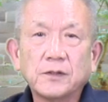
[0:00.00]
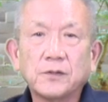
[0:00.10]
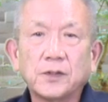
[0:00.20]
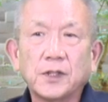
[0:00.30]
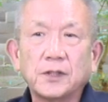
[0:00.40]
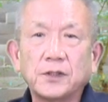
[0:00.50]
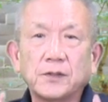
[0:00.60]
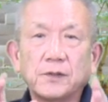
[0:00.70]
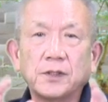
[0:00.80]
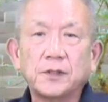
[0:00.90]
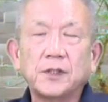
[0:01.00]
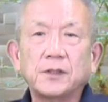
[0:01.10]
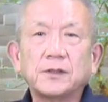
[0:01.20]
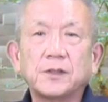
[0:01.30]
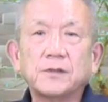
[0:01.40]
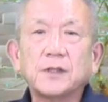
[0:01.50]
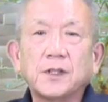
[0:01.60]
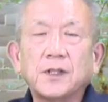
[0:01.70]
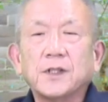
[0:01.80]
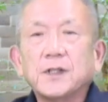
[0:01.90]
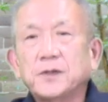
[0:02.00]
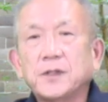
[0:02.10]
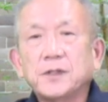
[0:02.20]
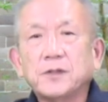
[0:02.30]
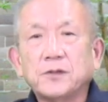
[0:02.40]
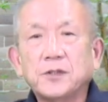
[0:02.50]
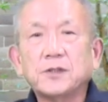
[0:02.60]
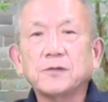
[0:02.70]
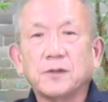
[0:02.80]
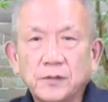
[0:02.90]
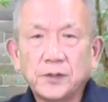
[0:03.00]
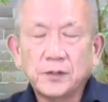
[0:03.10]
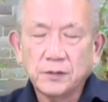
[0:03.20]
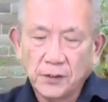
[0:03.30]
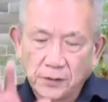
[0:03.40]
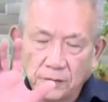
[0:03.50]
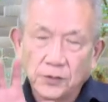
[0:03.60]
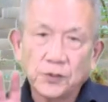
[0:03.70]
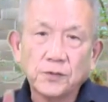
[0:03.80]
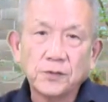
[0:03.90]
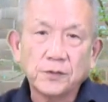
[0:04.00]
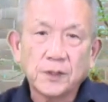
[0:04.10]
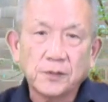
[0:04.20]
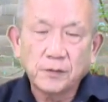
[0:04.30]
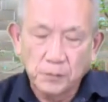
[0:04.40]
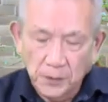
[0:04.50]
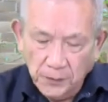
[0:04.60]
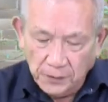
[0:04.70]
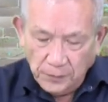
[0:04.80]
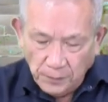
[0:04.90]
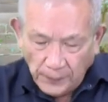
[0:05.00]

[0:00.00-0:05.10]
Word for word: これが表現できるかどうかがプレゼンの質を質の象徴だと思います